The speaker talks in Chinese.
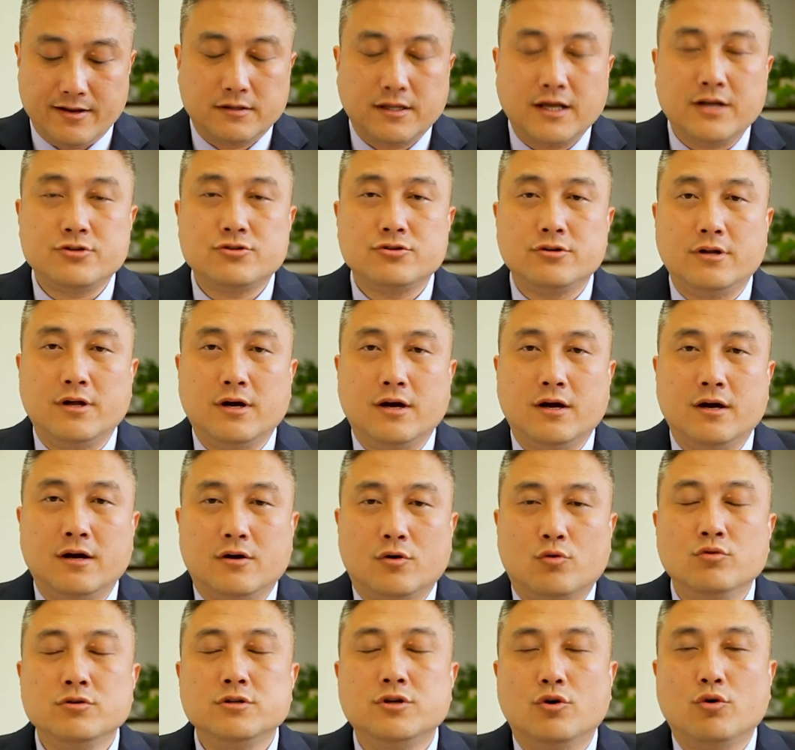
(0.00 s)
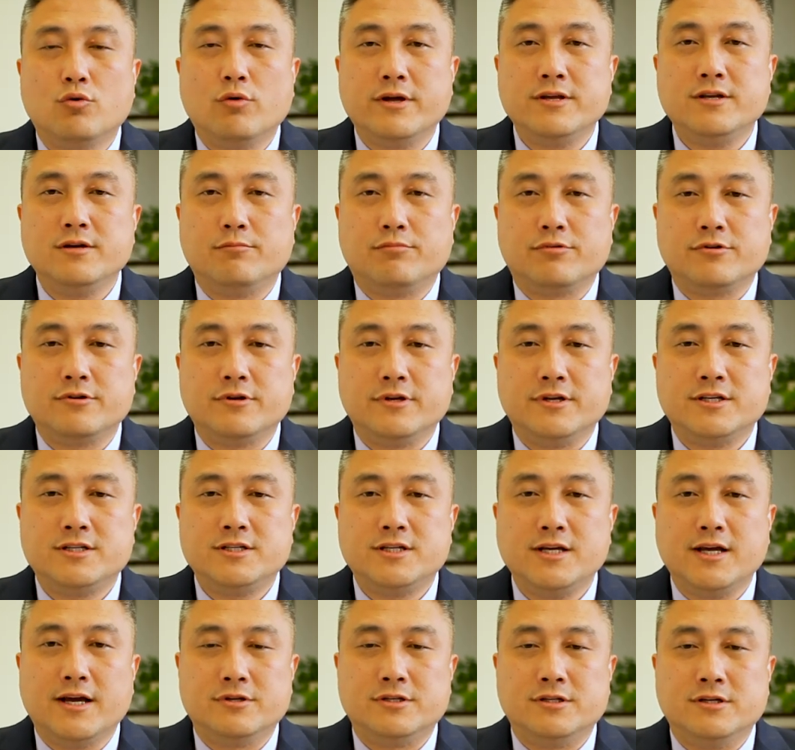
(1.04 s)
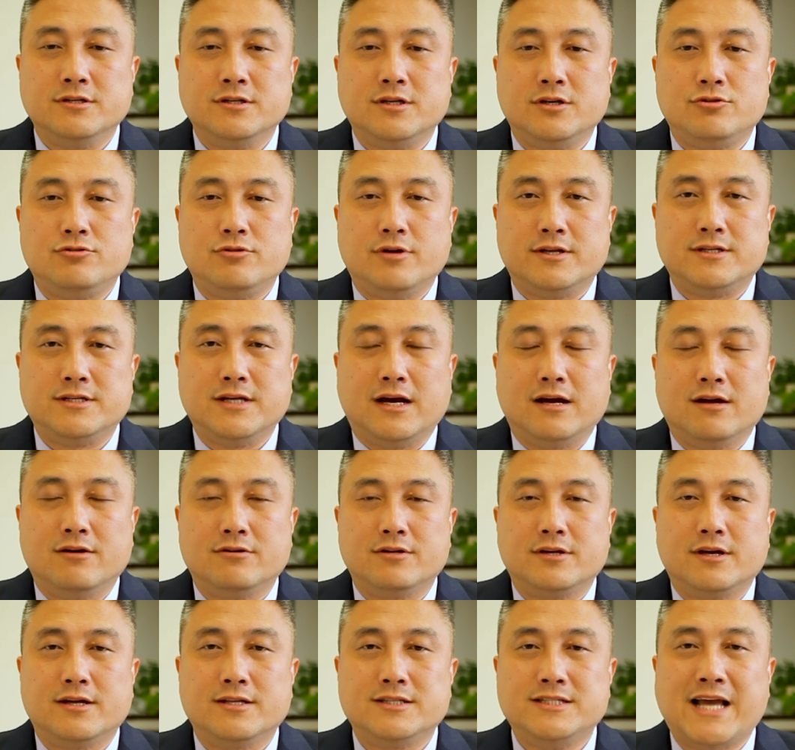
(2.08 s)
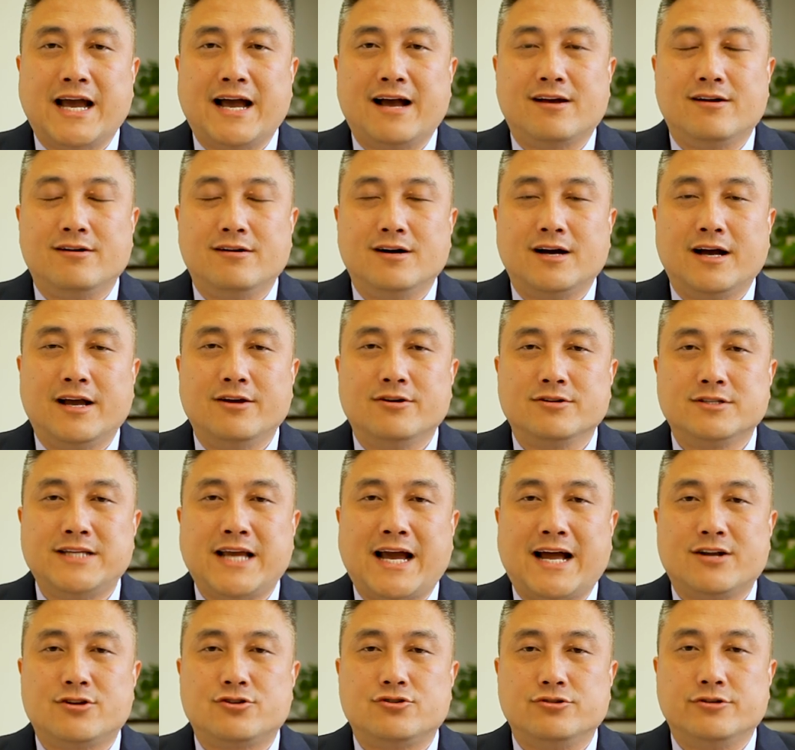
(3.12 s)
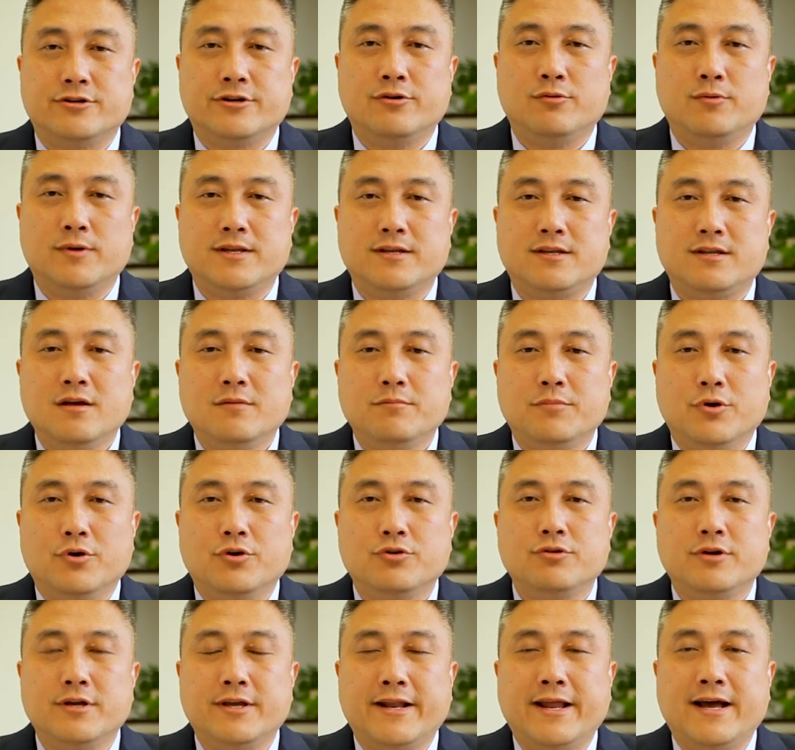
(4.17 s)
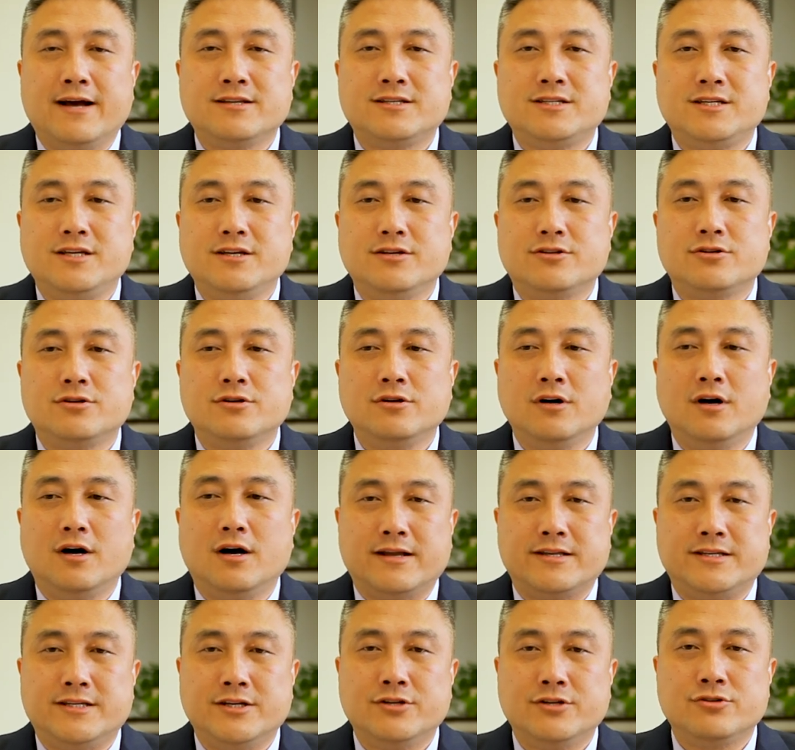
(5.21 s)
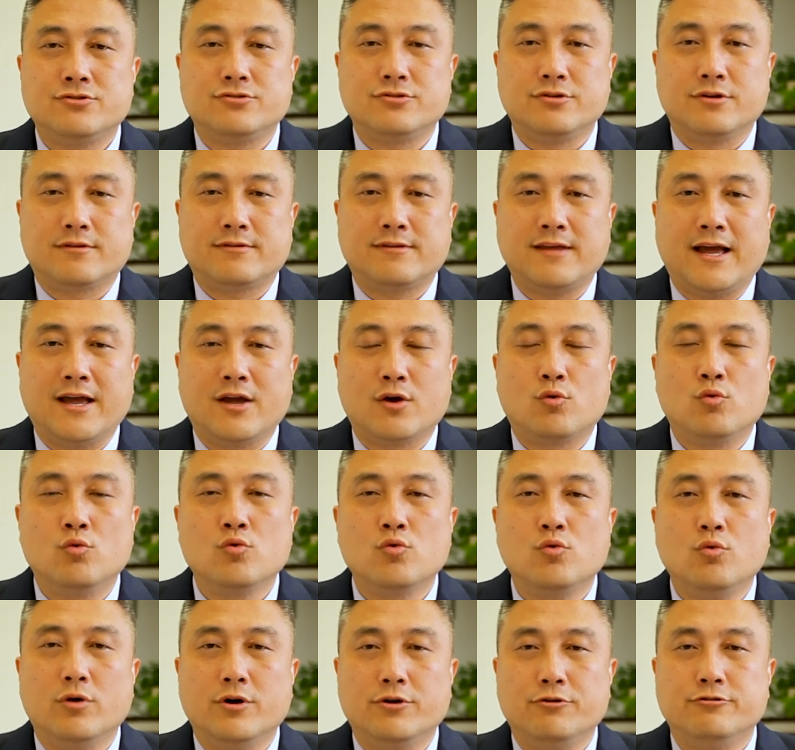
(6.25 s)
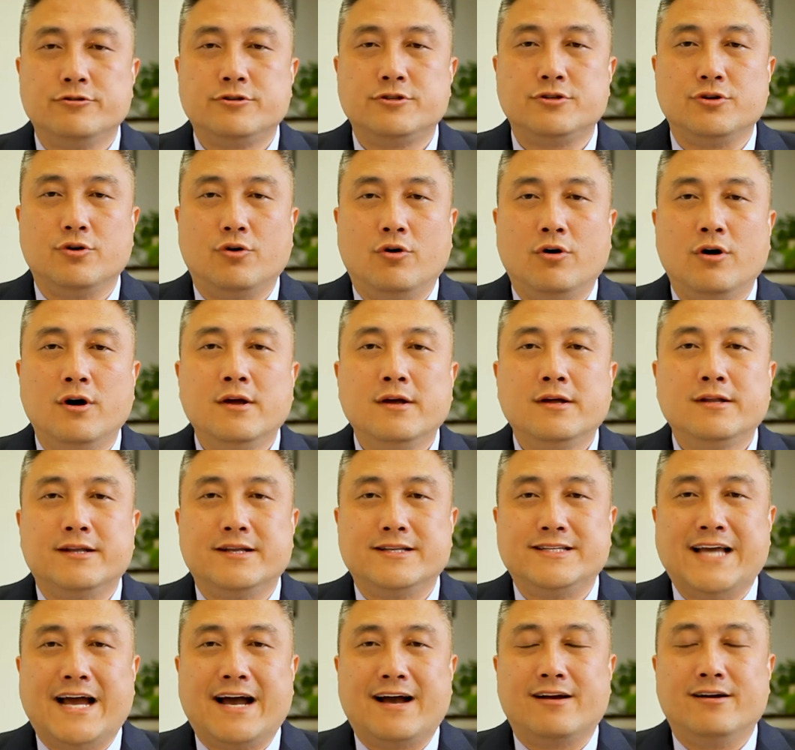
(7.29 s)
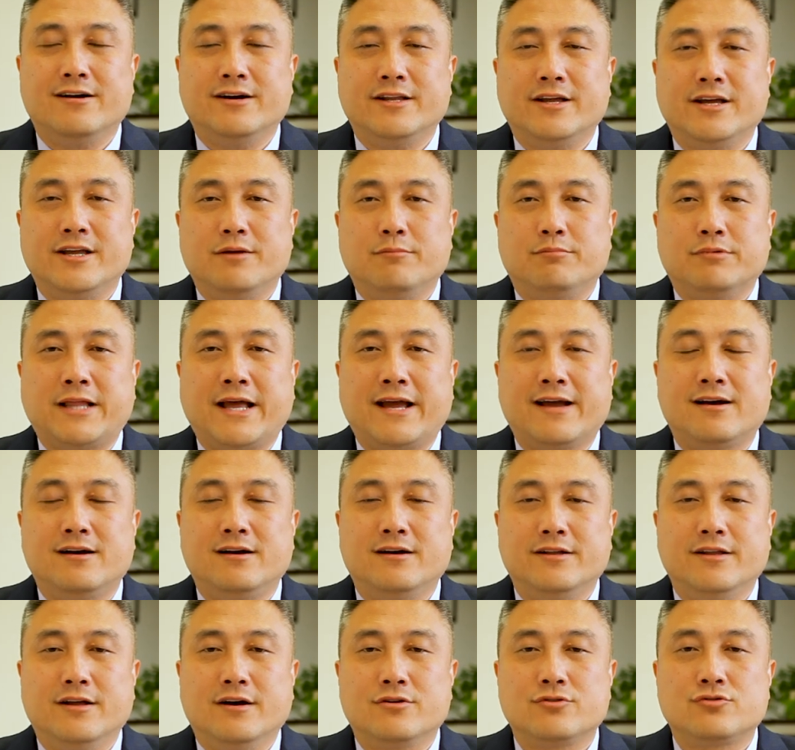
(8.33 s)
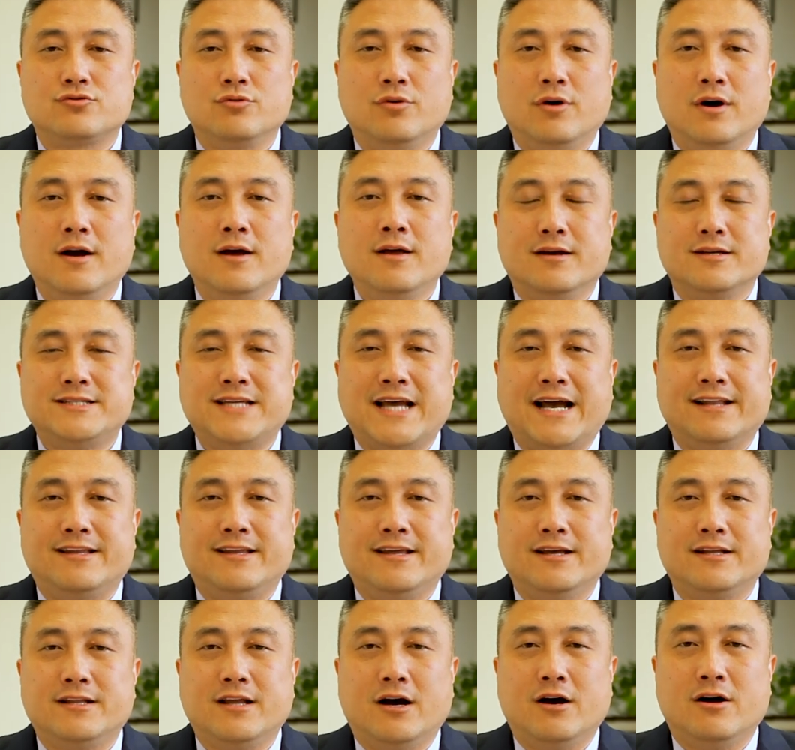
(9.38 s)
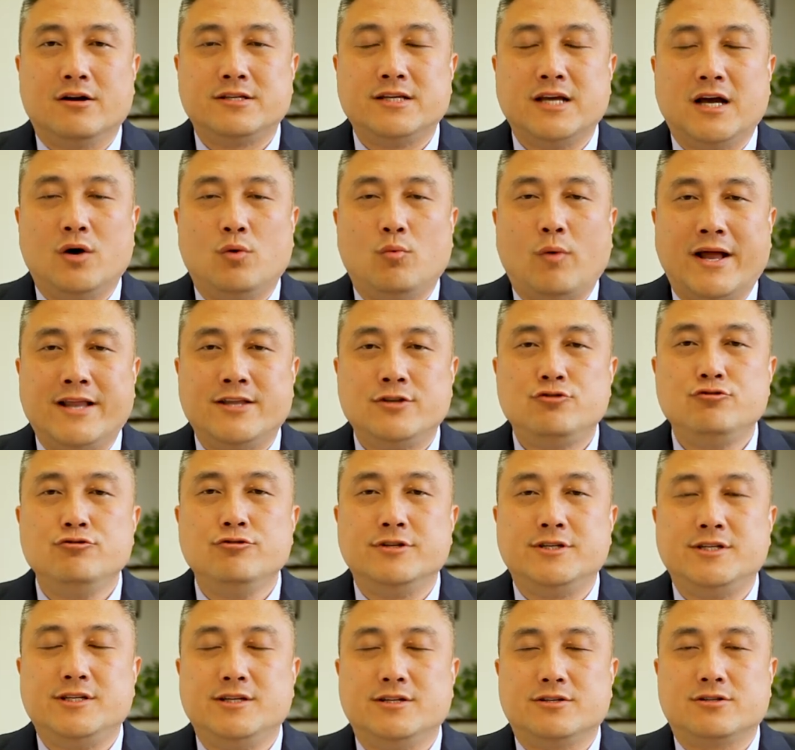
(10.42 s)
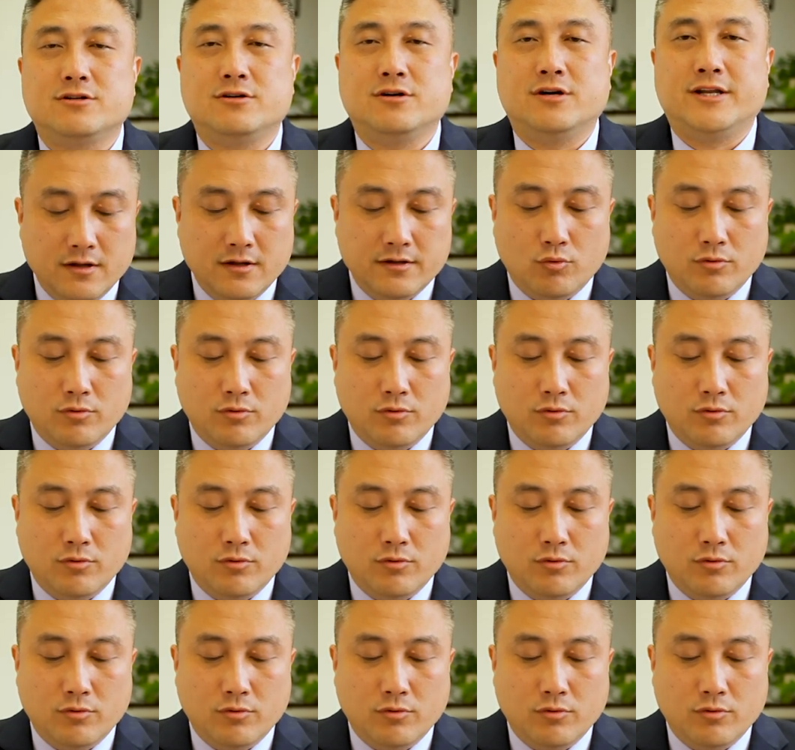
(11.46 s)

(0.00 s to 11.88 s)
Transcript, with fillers: 但是呢，供求关系不是一切，经济学讲有这个价格还有价值的问题。比如说一辆汽车，即使再供过于求，它价格呢也不太可能说下跌到像玩具汽车那样。